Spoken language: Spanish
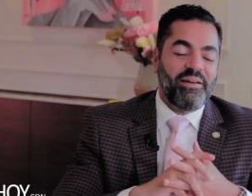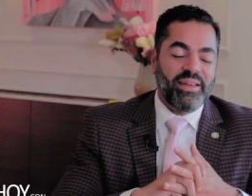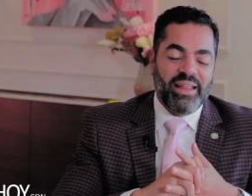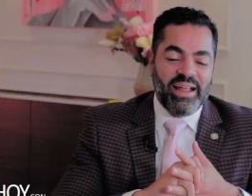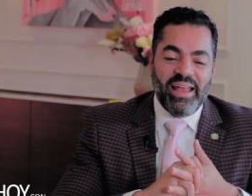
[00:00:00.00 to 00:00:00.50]
y la
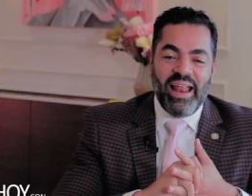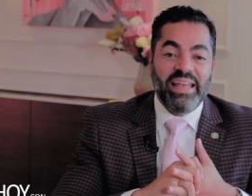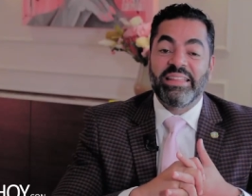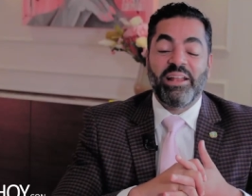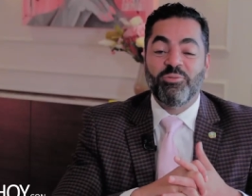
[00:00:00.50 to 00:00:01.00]
verdad que a la
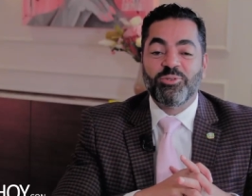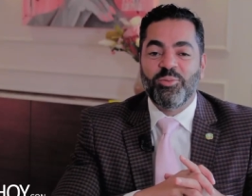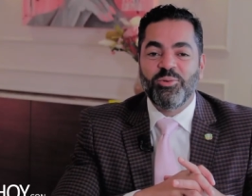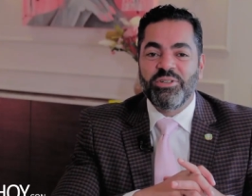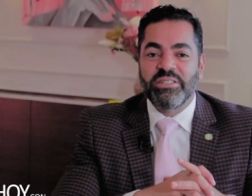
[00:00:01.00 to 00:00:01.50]
gente le
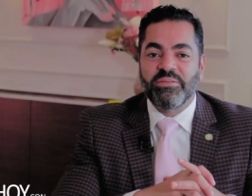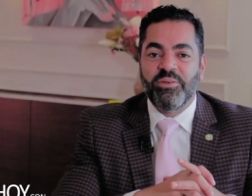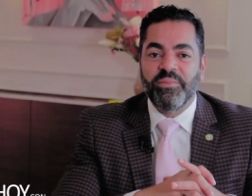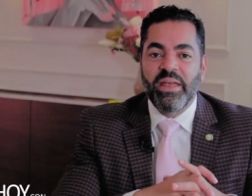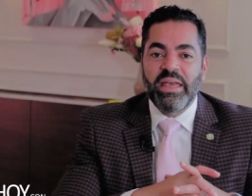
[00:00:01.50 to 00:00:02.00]
gustó
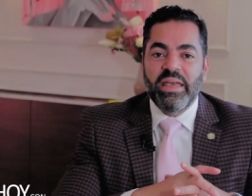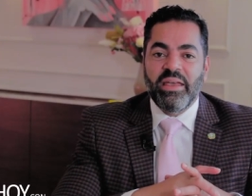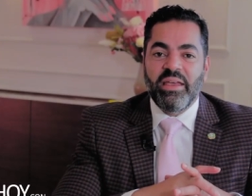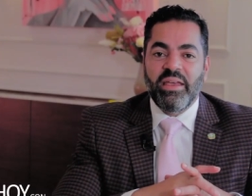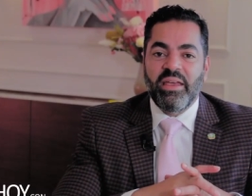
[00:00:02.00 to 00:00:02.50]
muchísimo.
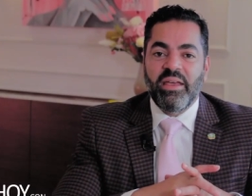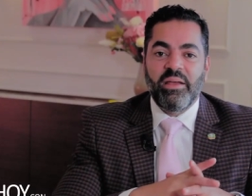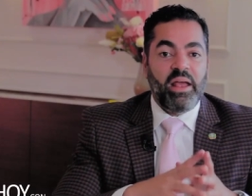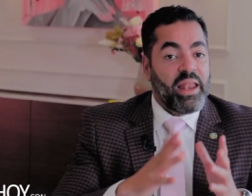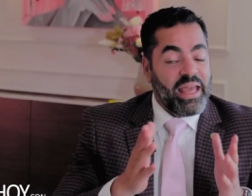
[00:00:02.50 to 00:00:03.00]

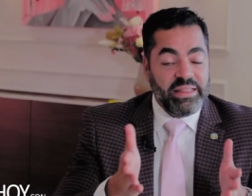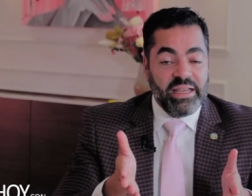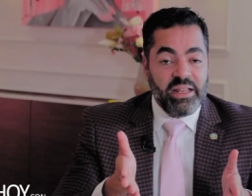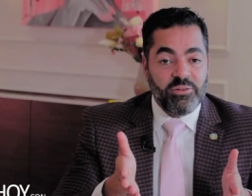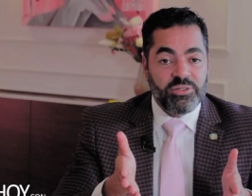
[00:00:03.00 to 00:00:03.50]
Y la
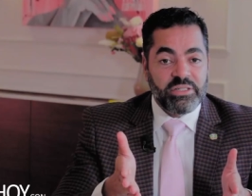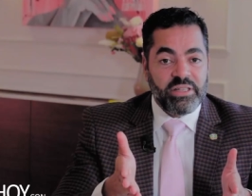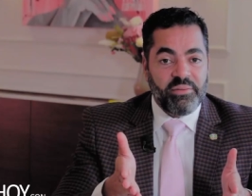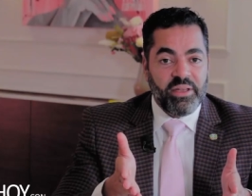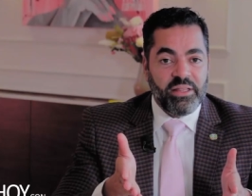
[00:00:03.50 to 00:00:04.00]
gente que nos
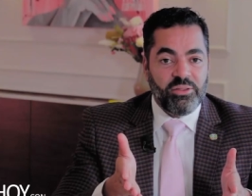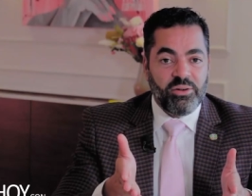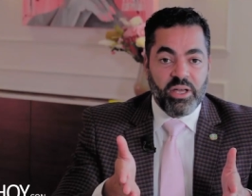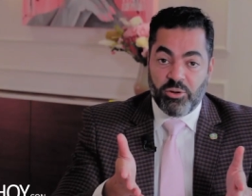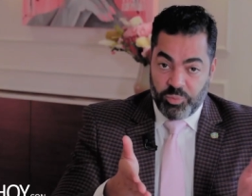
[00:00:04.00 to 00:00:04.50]
está viendo y que